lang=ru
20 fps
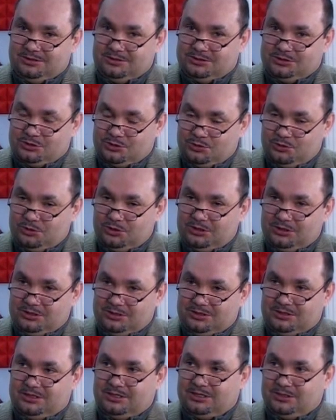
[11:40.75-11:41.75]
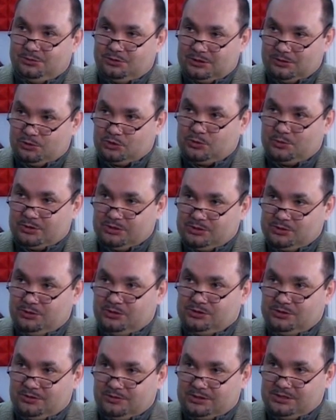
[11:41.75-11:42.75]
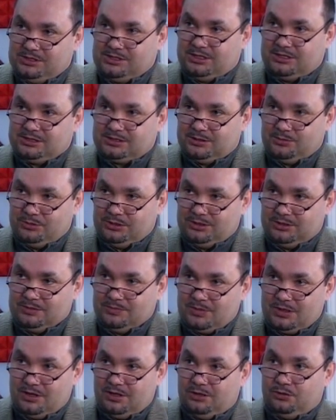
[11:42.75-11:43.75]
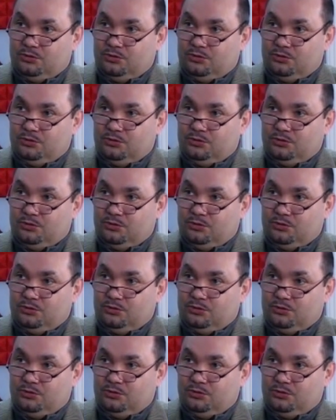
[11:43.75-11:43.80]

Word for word: истории, да, того, что происходит сегодня в христианском мире, угу.